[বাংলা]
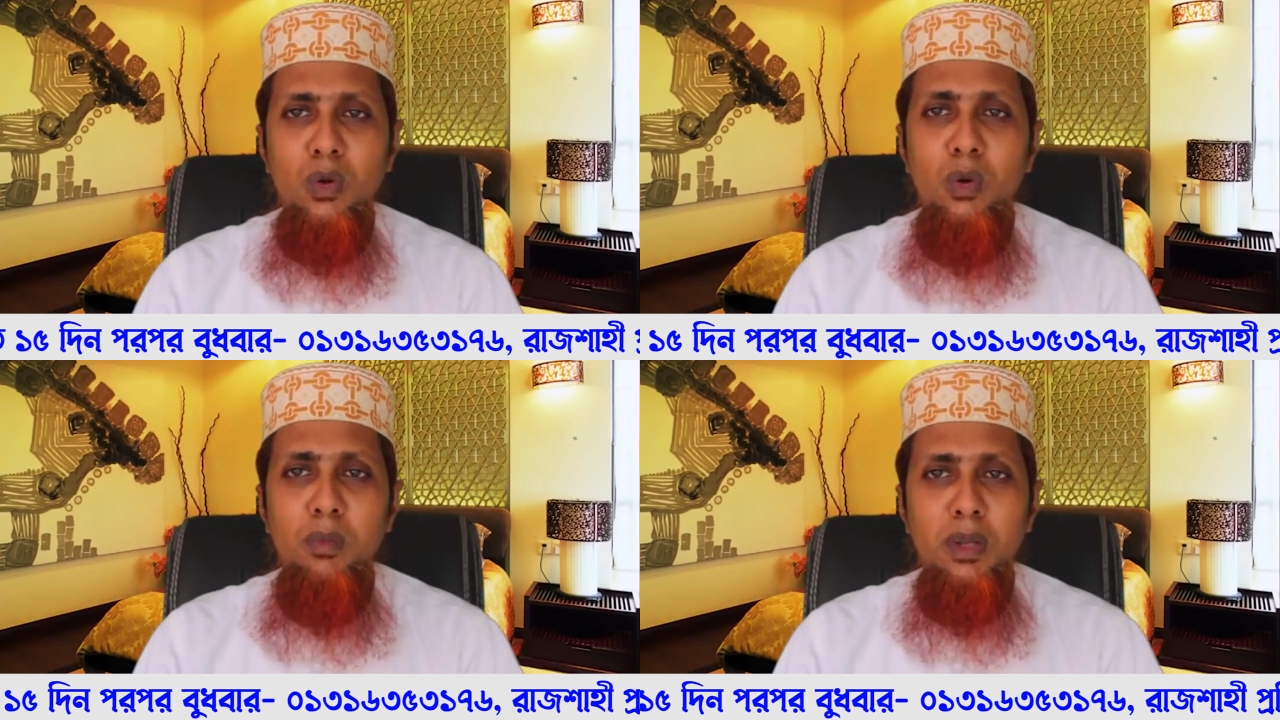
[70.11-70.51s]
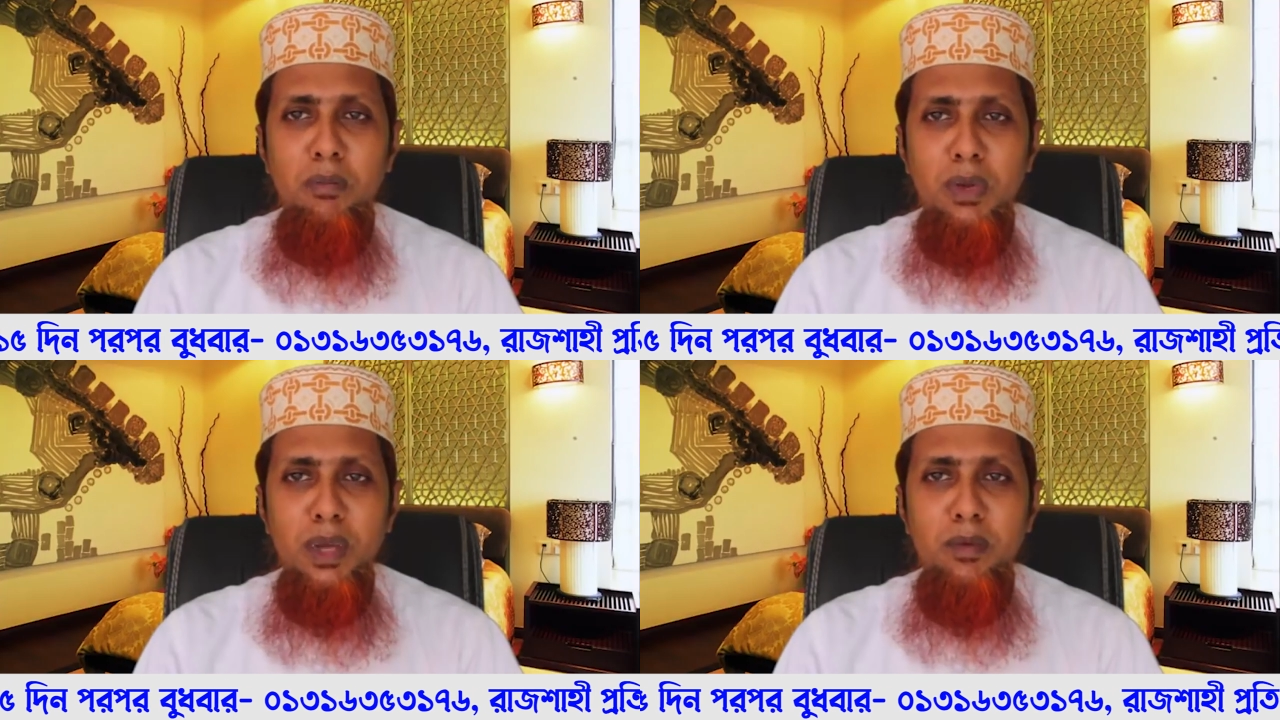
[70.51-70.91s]
ঘুমের
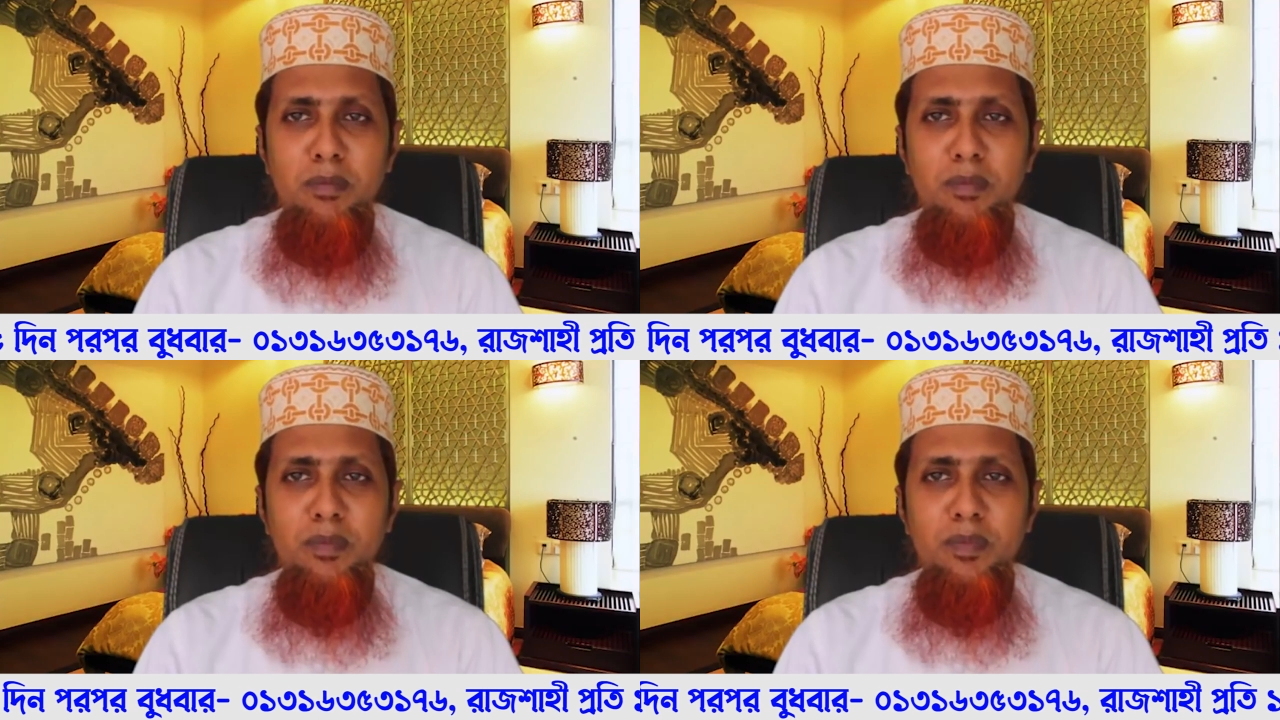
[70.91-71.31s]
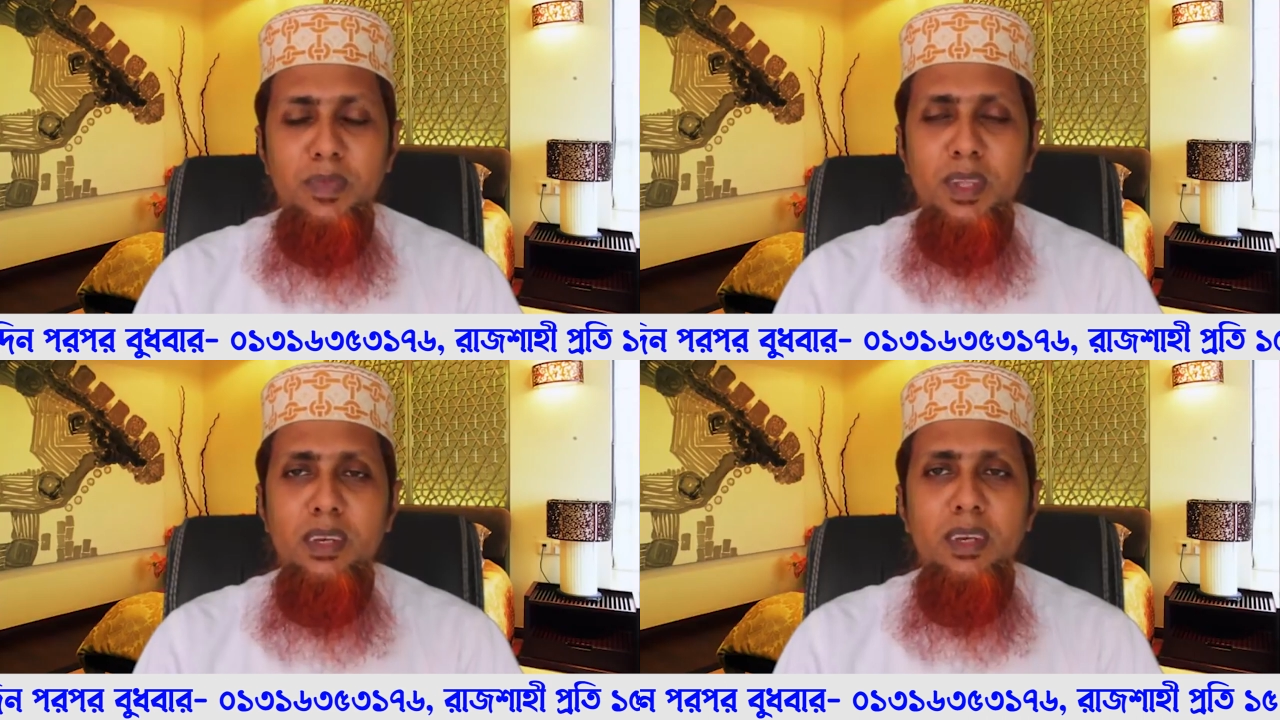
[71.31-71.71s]
ব্যায়াম
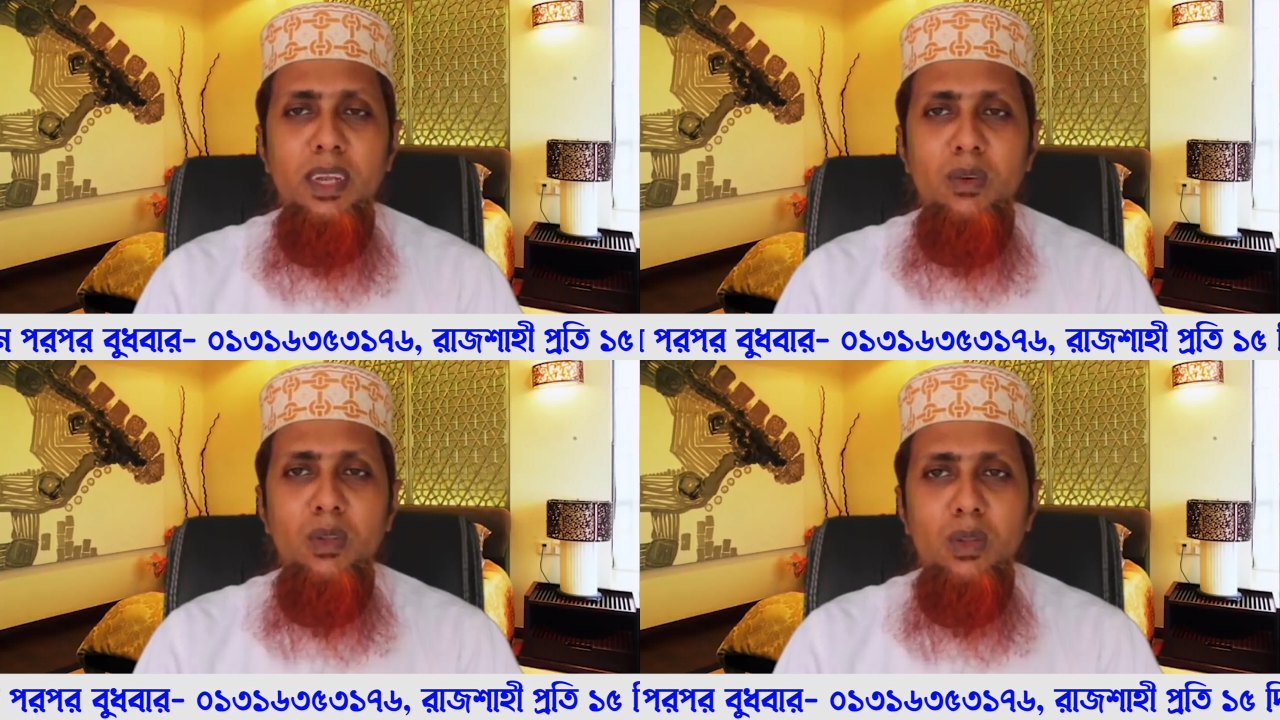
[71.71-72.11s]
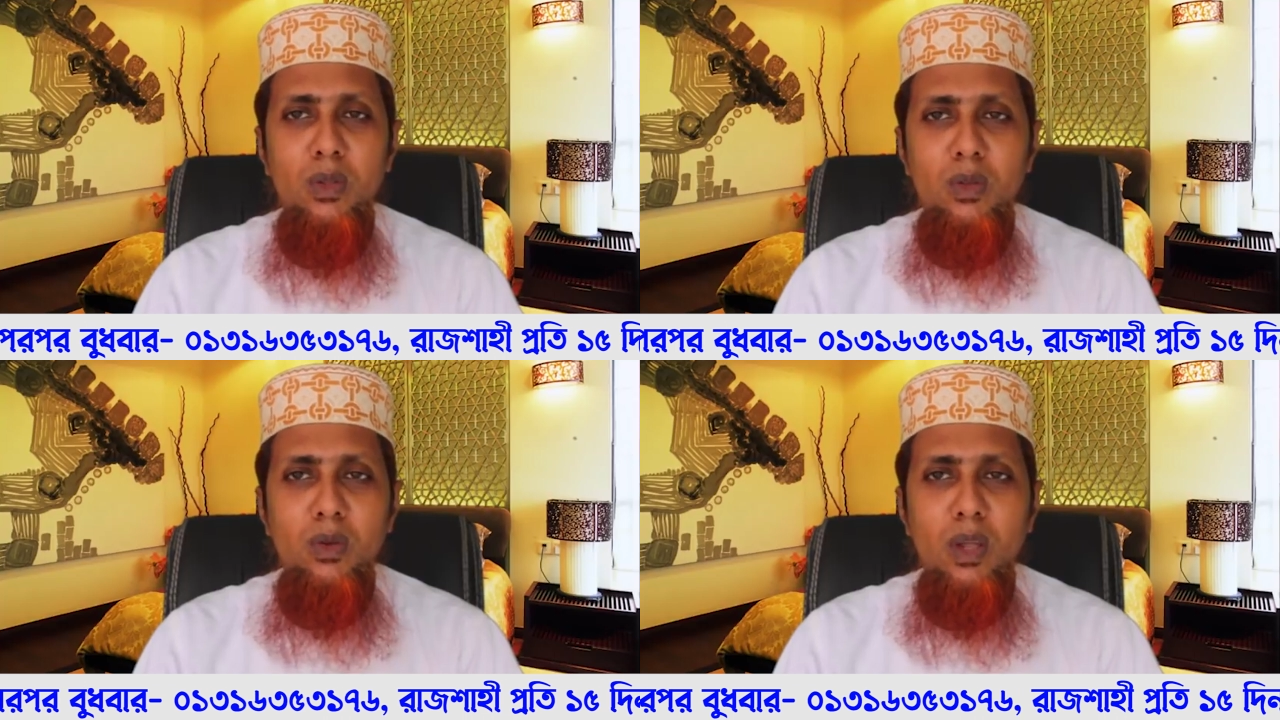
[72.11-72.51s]
তিনটাই
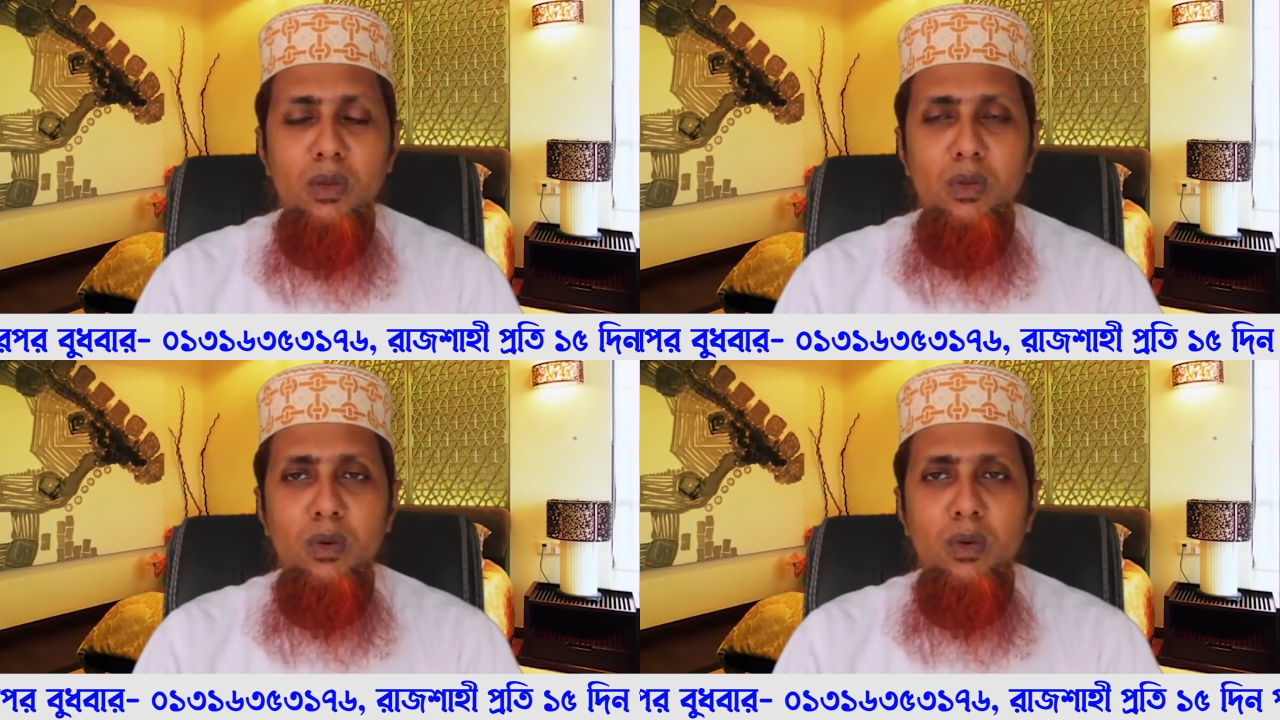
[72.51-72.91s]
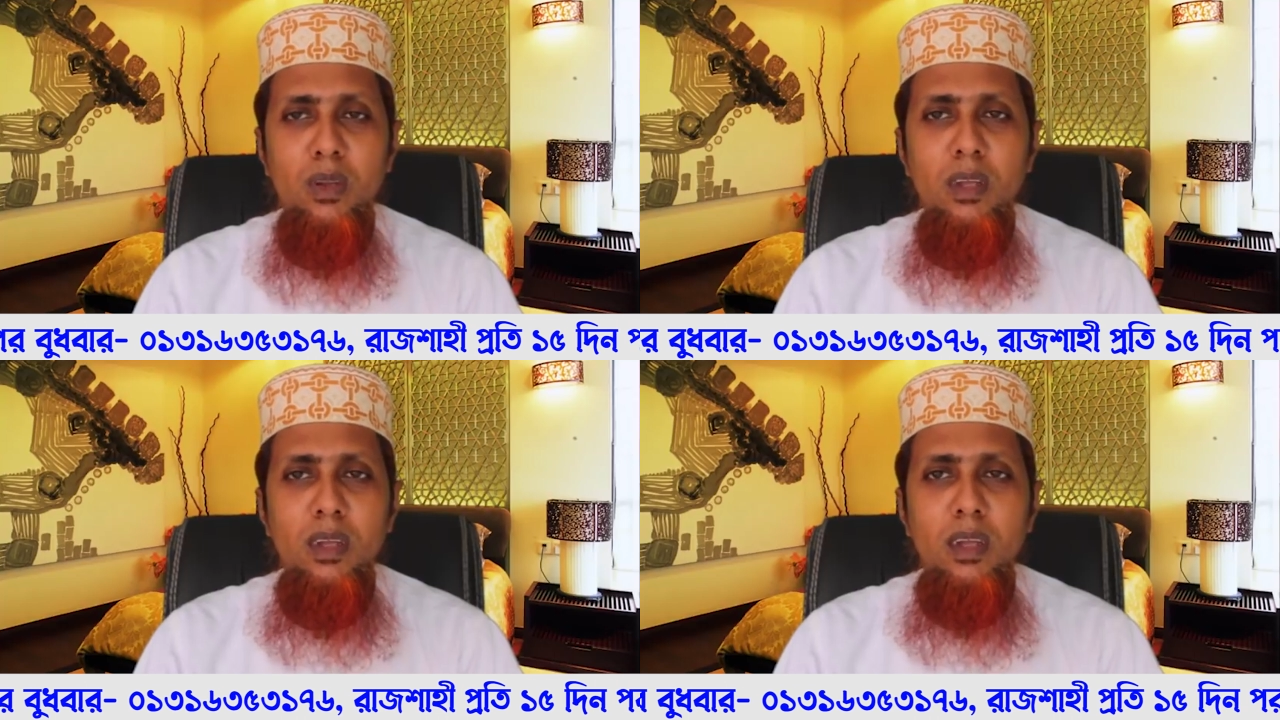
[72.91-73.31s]
অত্যন্ত
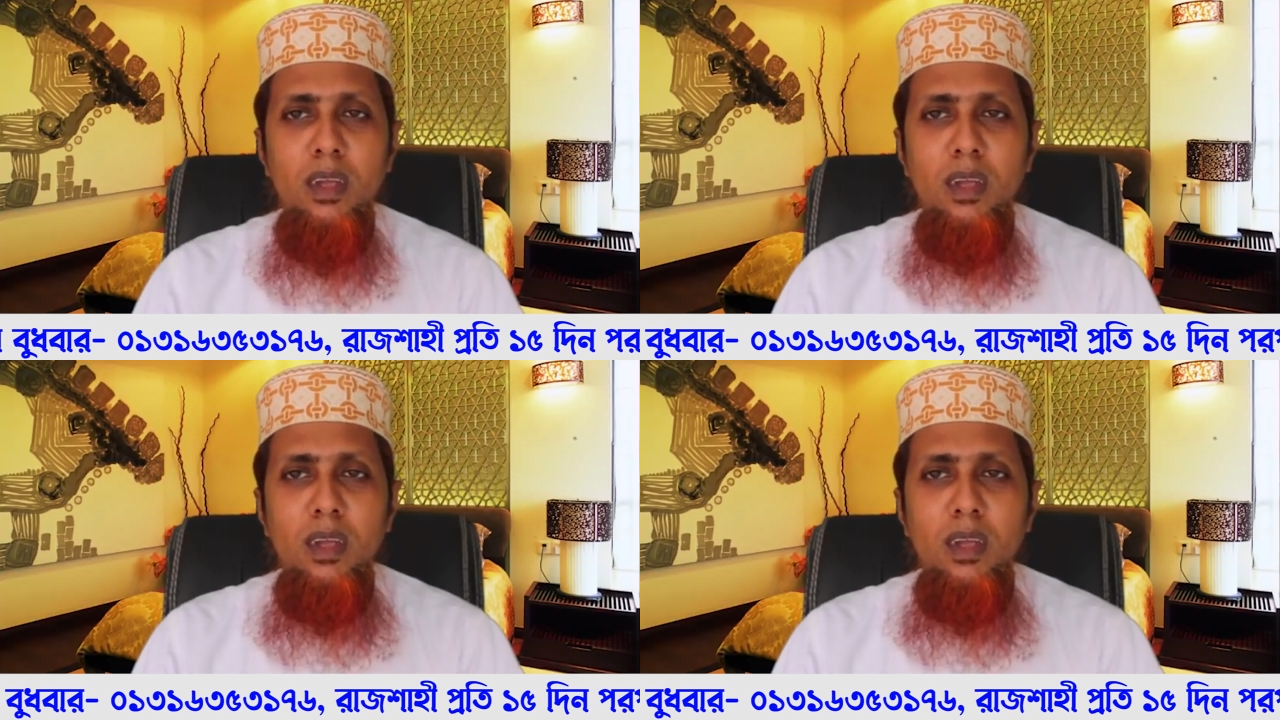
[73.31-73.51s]
কার্যকরী